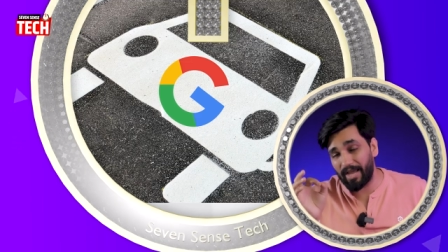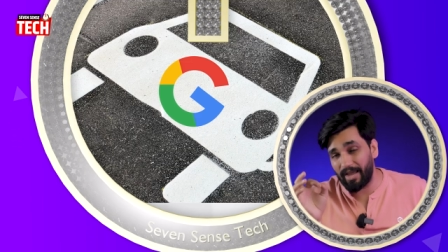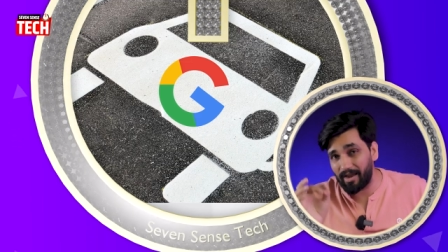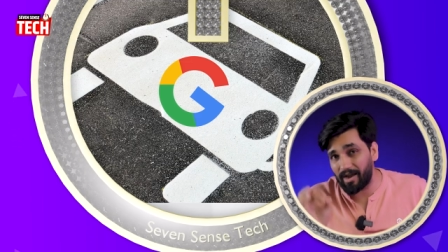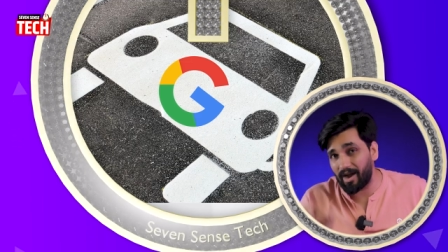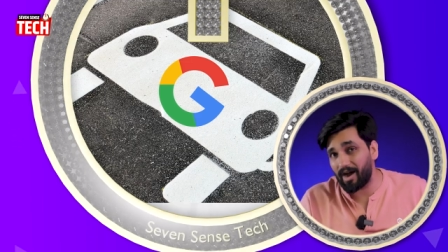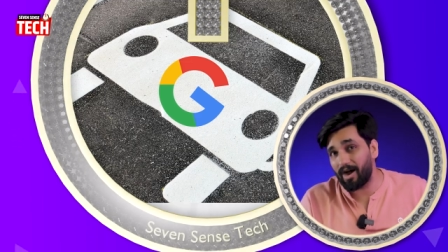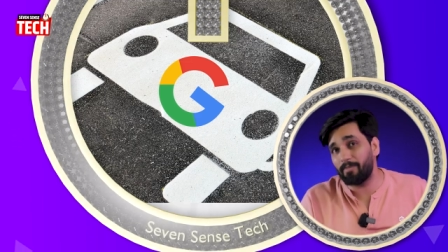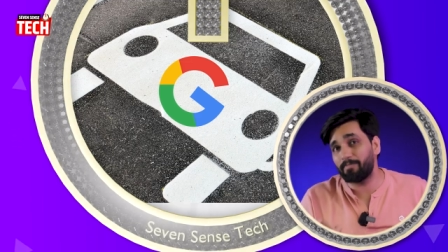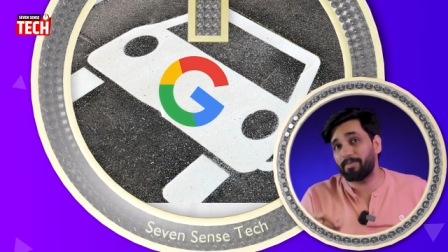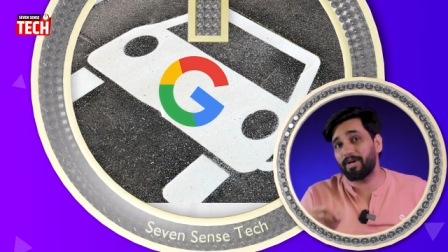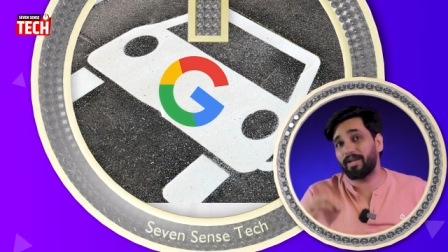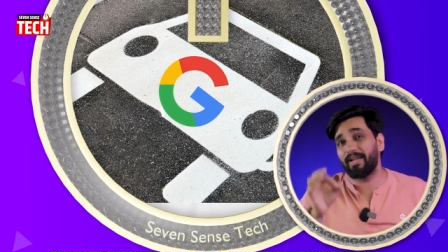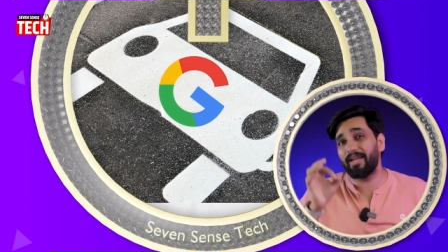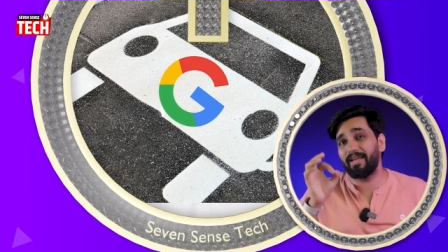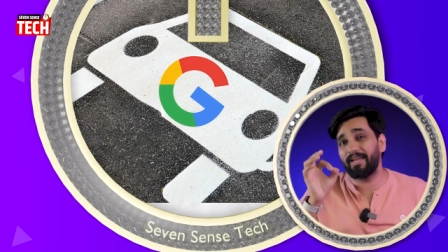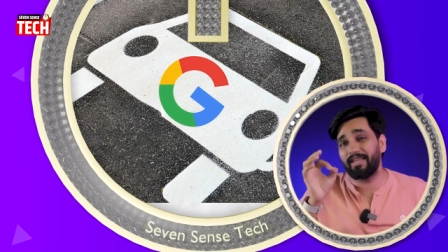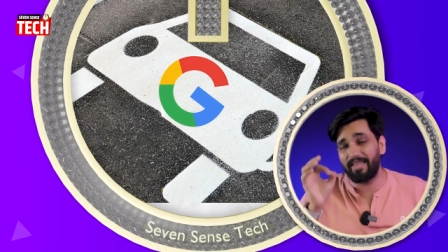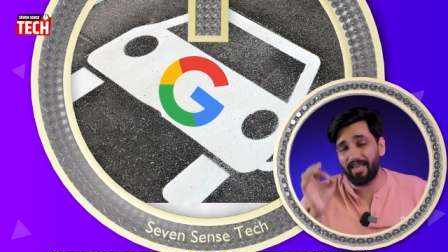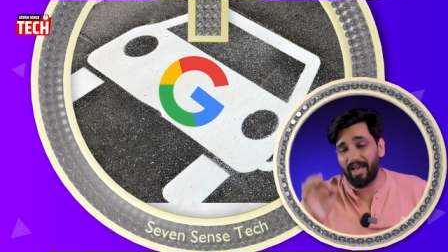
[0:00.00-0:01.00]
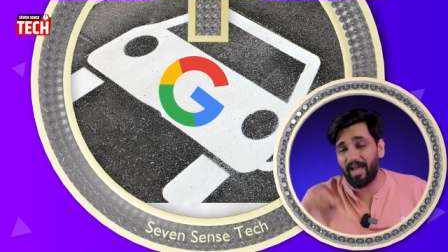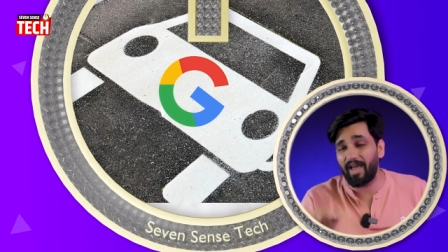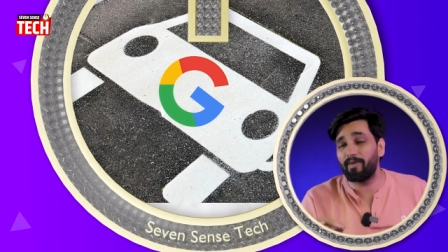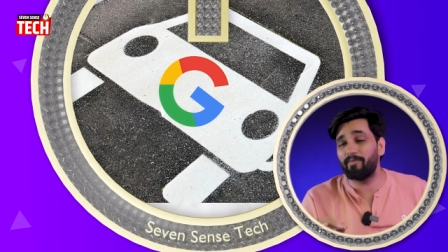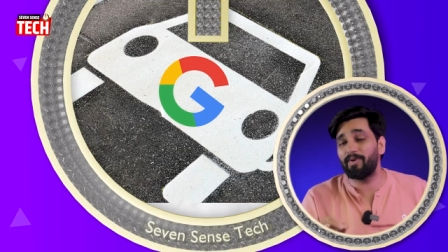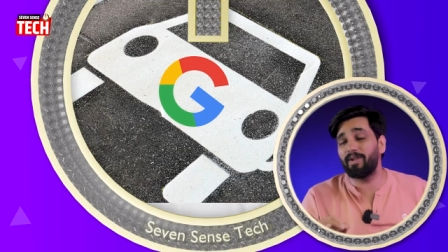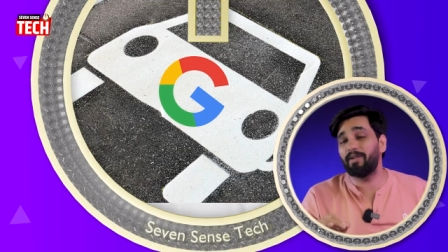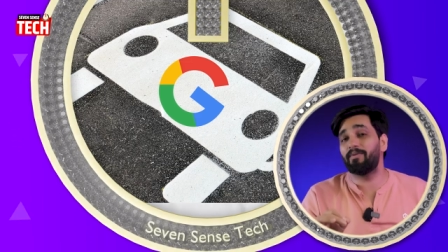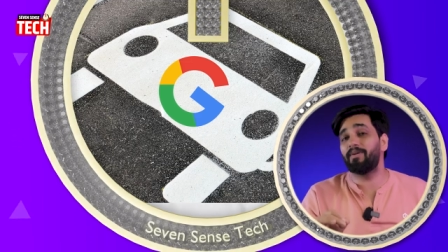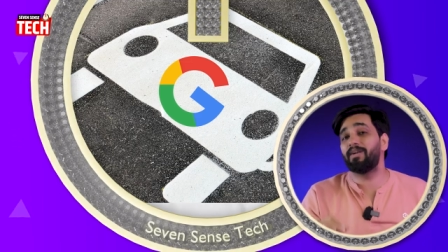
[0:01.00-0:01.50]
पाए कहाँ पर है क्या
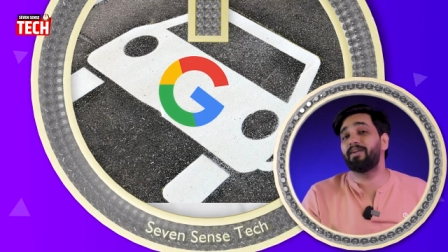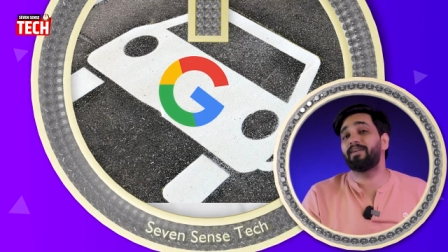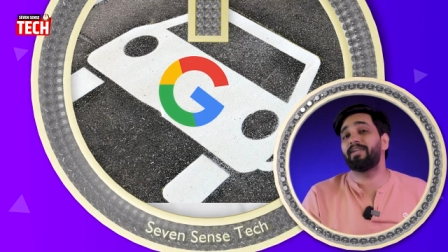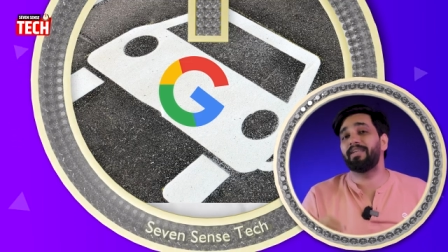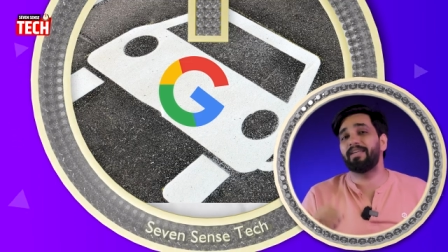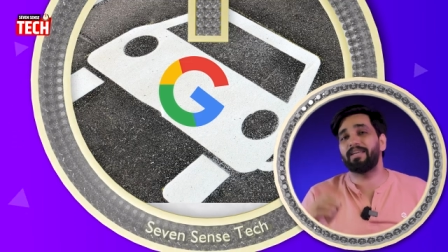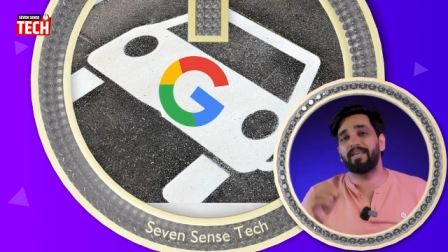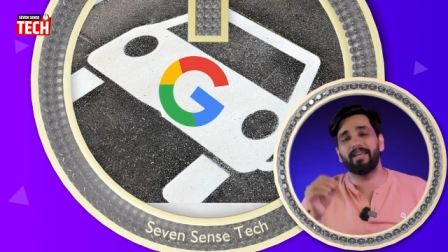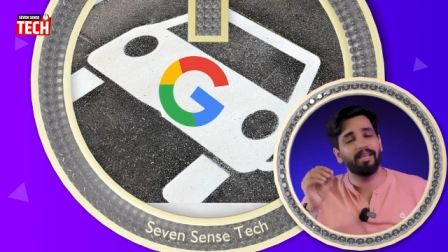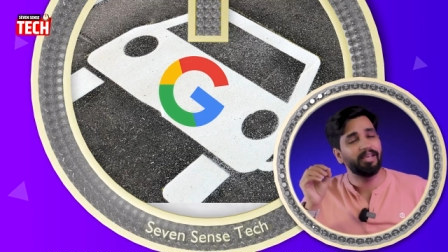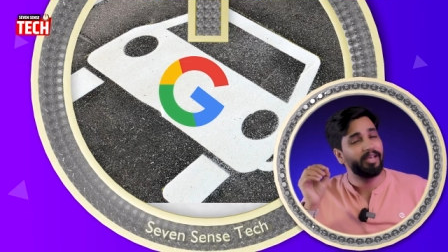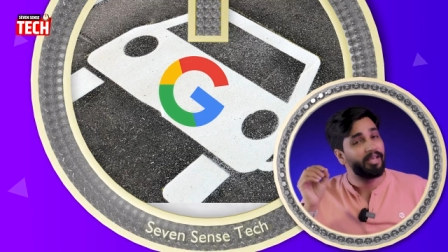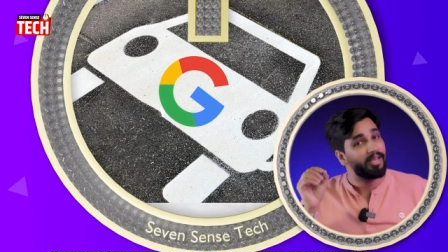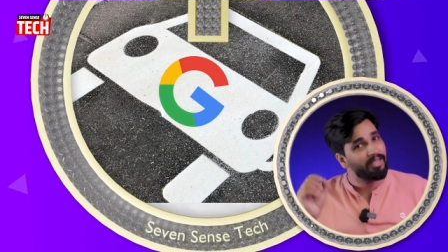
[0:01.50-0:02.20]
अवेलेबिलिटी है